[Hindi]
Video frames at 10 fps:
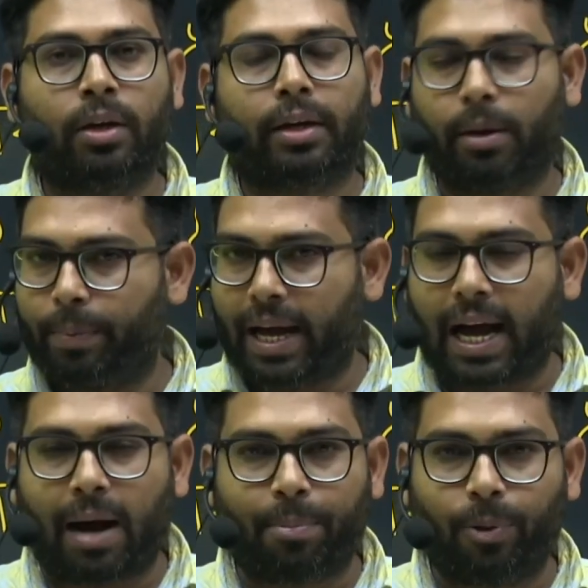कृपया
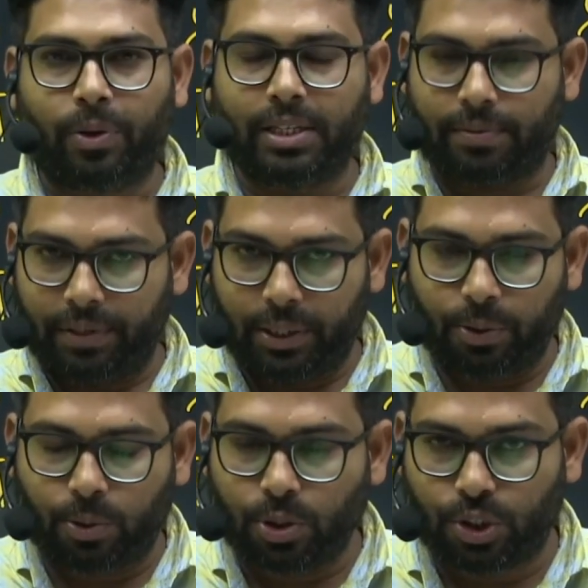आप लोग इस वीडियो
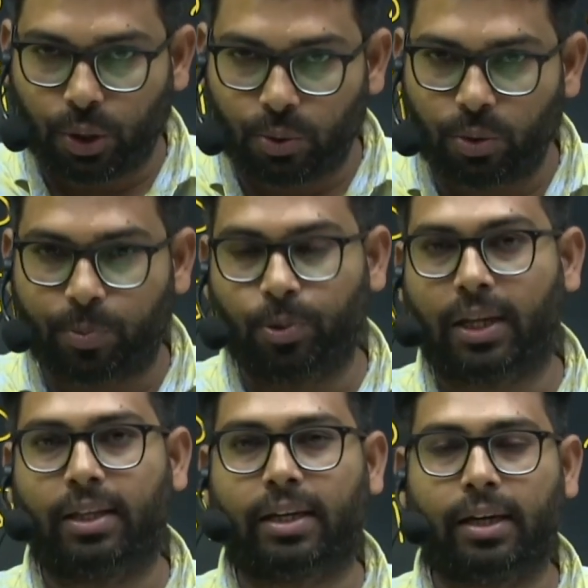को जरूर पूरा
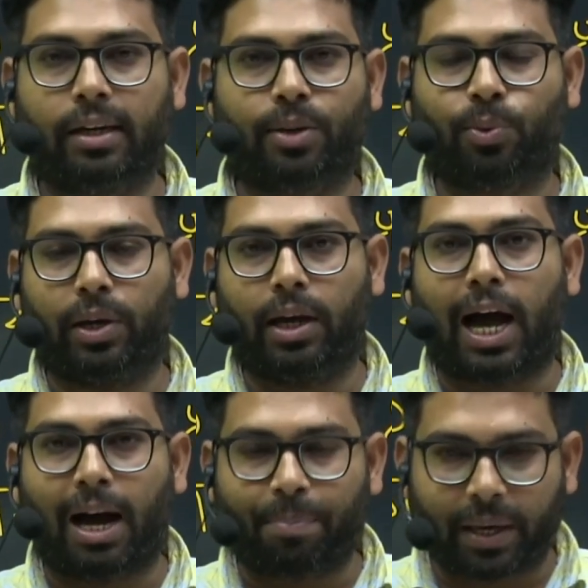देखें क्योंकि
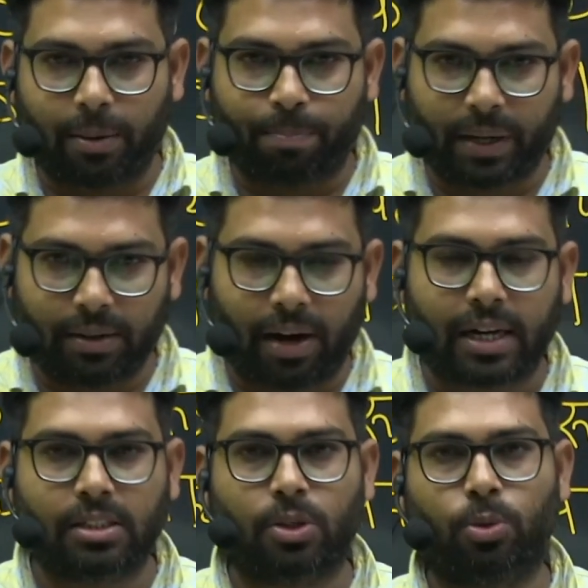आपके
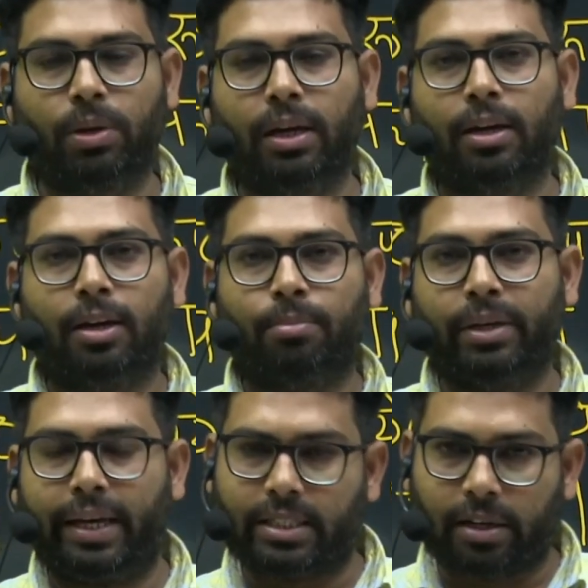परिवारजनों में भी
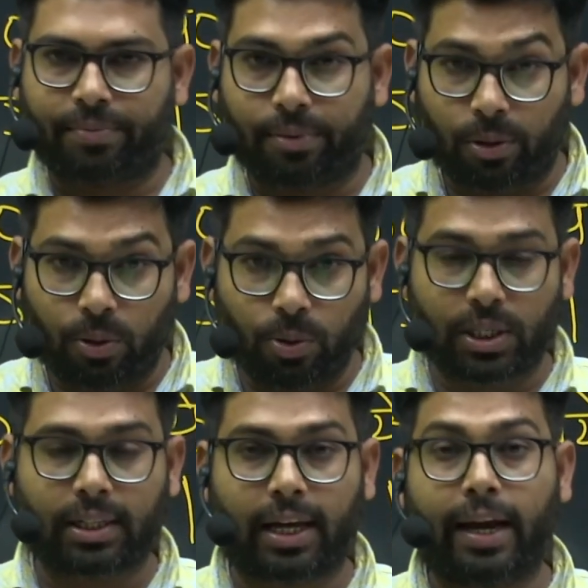ऐसा फ्रॉड हो
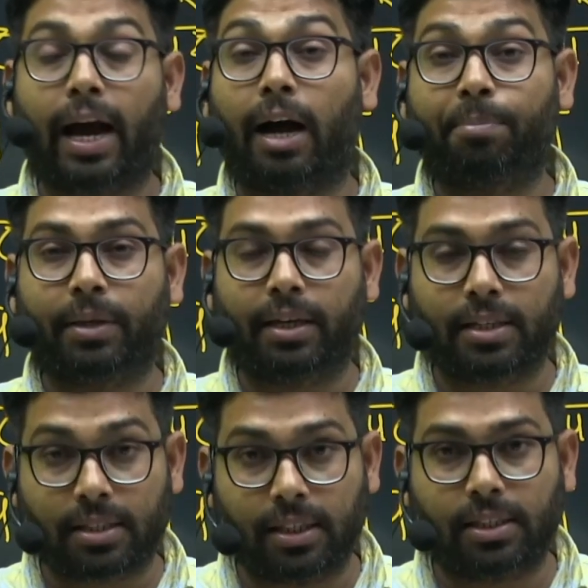सकता है आपके
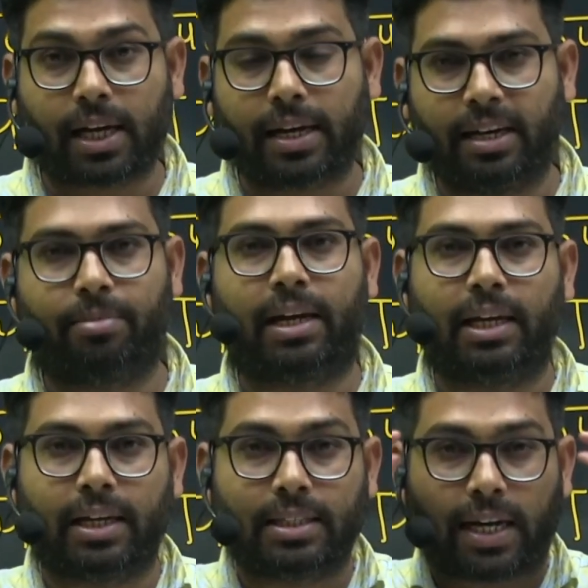किसी जानने वाले
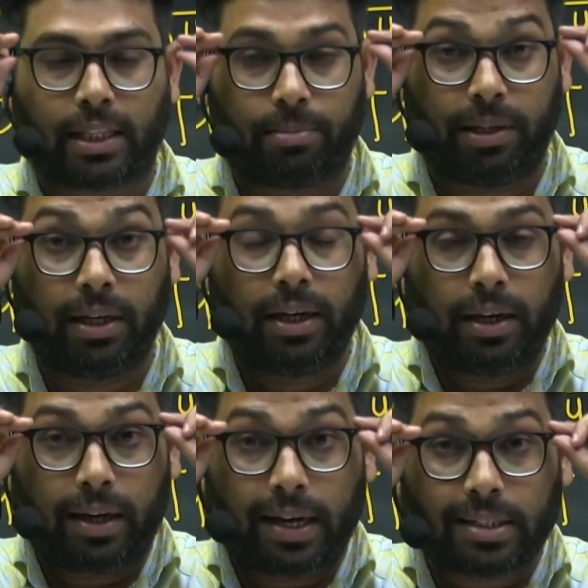के साथ भी
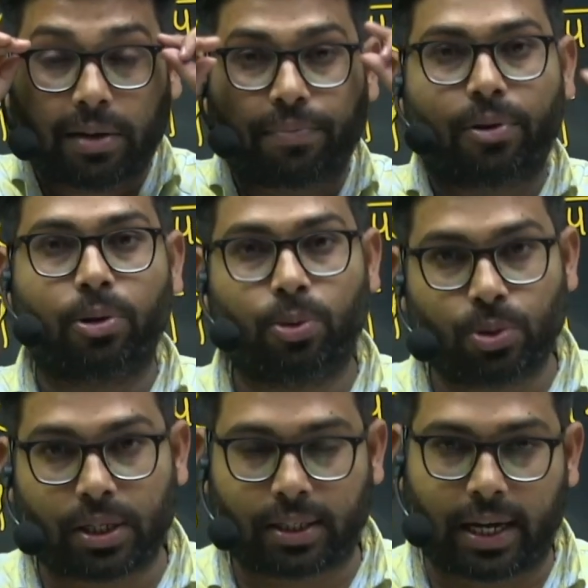ऐसा फ्रॉड हो
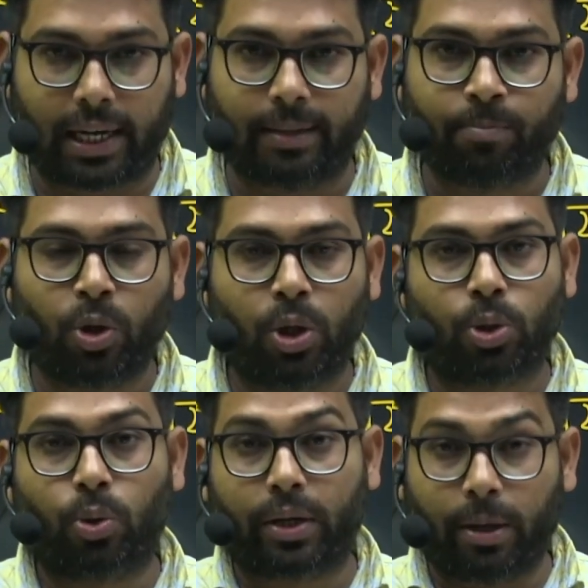सकता है
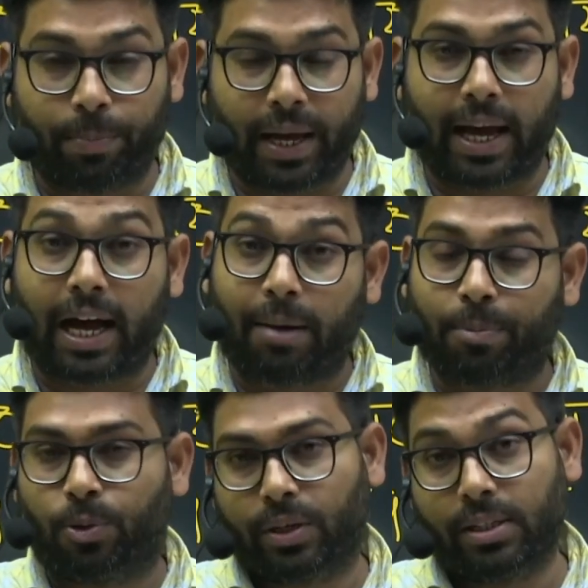तो कृपया आप
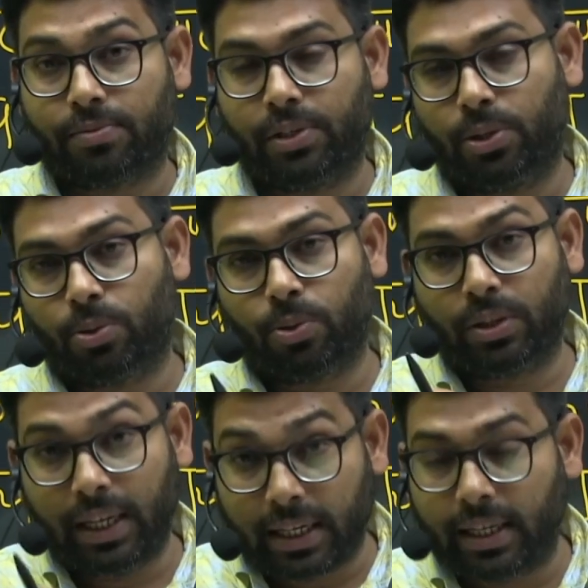लोग इस वीडियो को
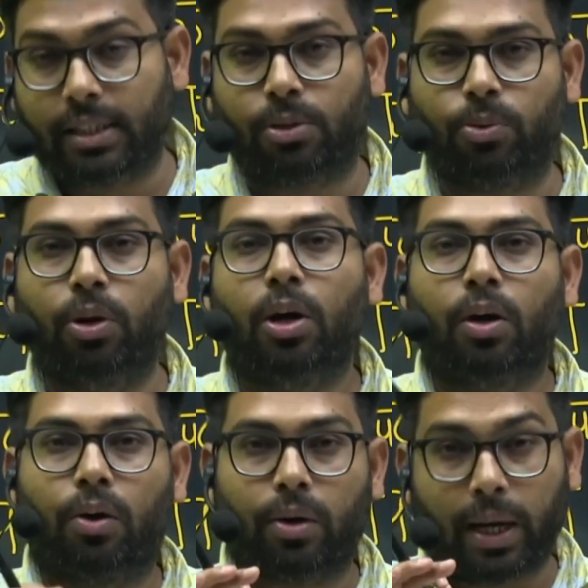देखिए जरूर
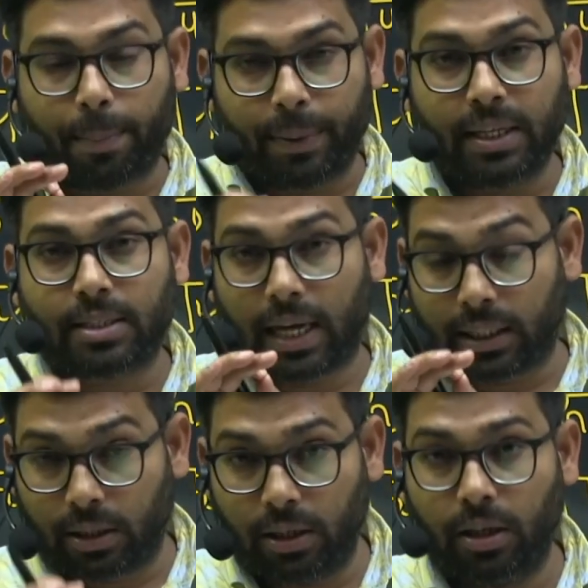और अपने
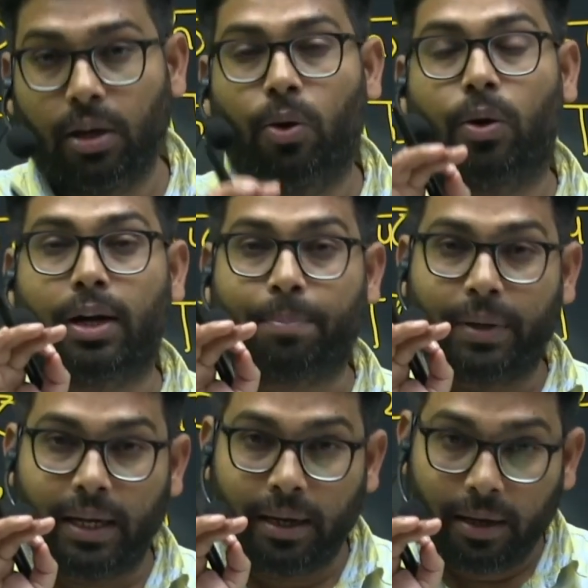साथी और
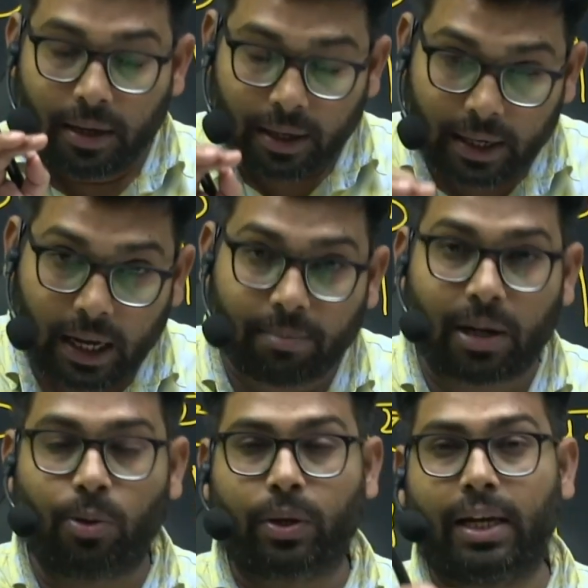अपने घर
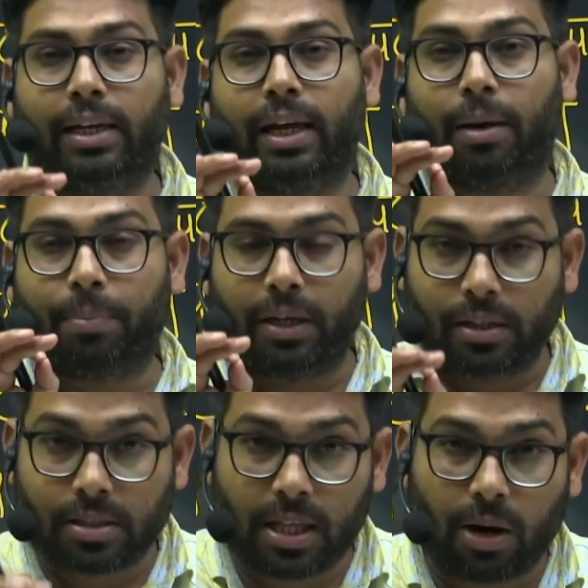वालों के लिए अपने
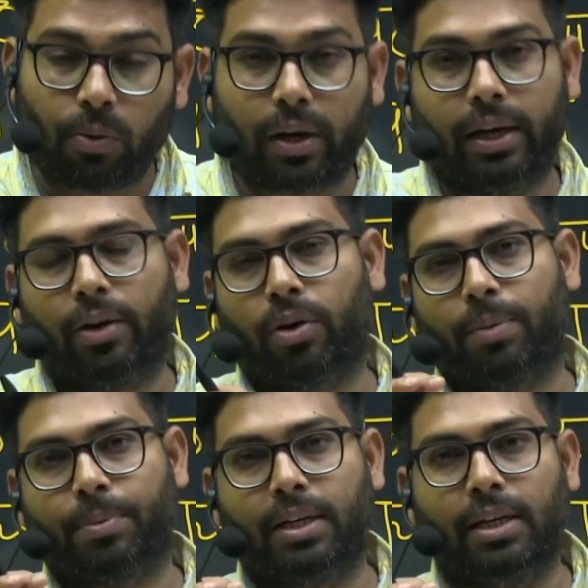रिश्तेदारों के लिए और
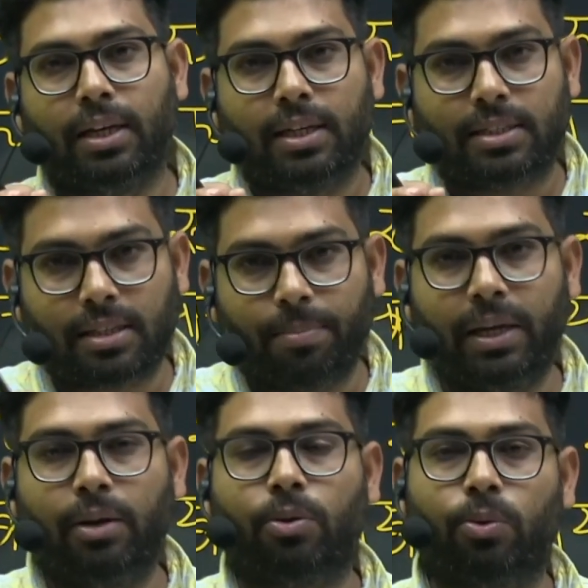अपने
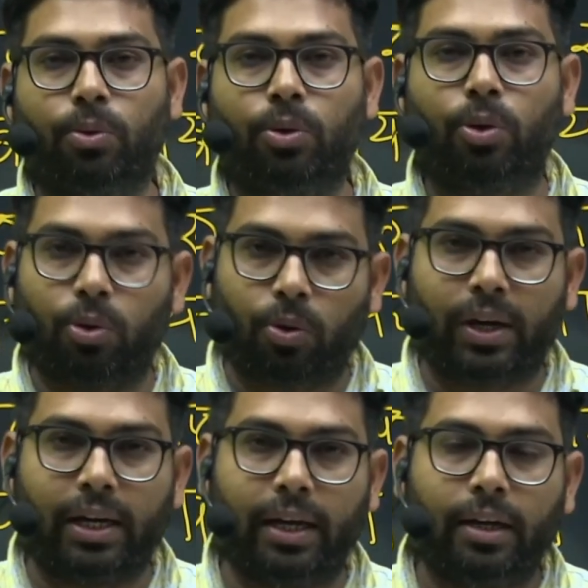सभी उन लोगों के
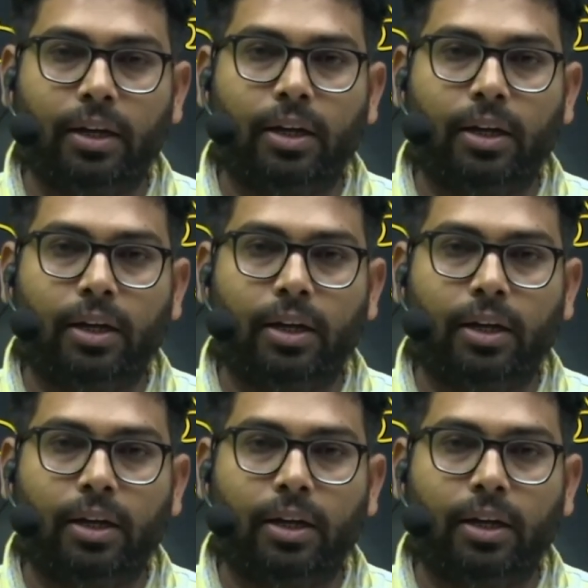लिए